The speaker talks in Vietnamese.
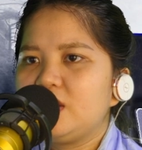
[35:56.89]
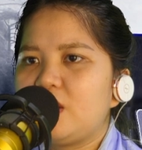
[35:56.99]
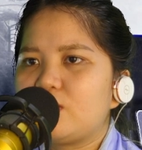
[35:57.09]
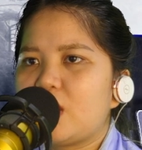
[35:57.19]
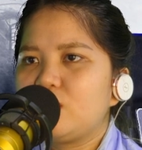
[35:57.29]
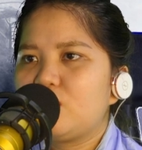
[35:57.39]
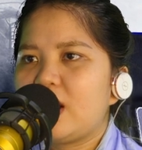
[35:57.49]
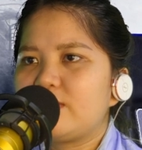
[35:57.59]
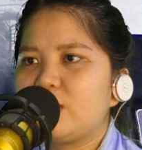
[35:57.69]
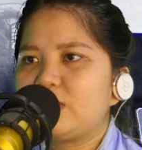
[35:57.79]
giọng nói của
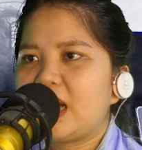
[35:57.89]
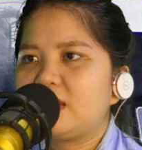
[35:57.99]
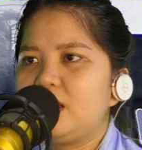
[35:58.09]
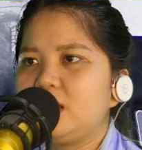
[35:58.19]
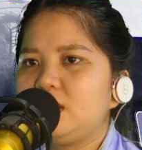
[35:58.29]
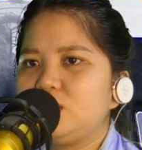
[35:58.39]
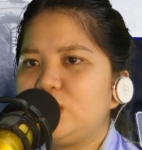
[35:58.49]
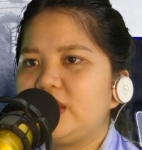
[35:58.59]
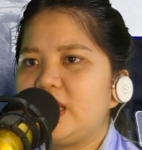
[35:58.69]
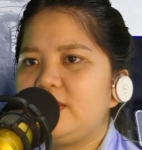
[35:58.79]
đan mộc tàng lần nữa
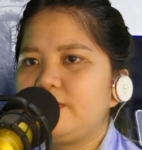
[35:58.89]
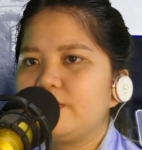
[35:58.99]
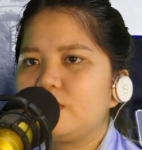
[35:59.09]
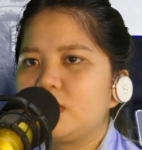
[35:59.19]
truyền đến